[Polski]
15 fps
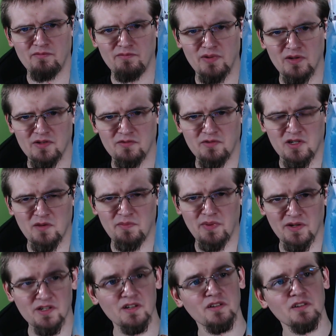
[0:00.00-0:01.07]
Prezentuje się
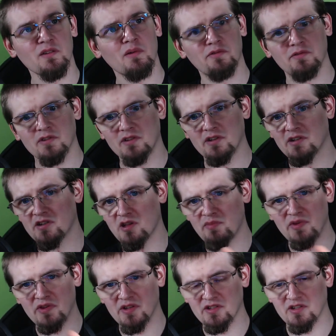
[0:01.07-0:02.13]
paczka, nie ma tutaj nigdzie
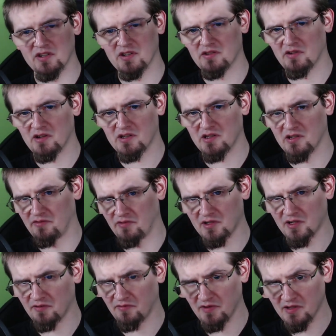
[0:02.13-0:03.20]
napisane, że jest to jakaś
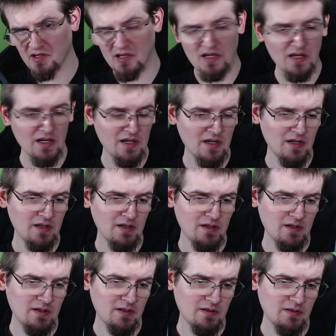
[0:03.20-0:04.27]
nowość, więc
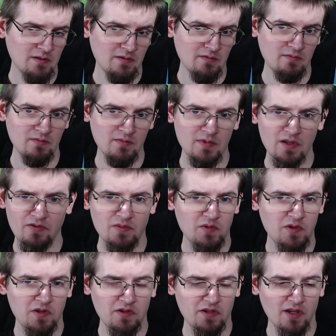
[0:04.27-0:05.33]
nie wiem, czy
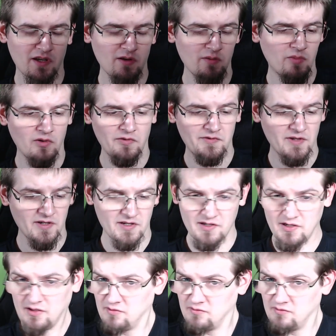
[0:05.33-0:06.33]
coś takiego było wcześniej.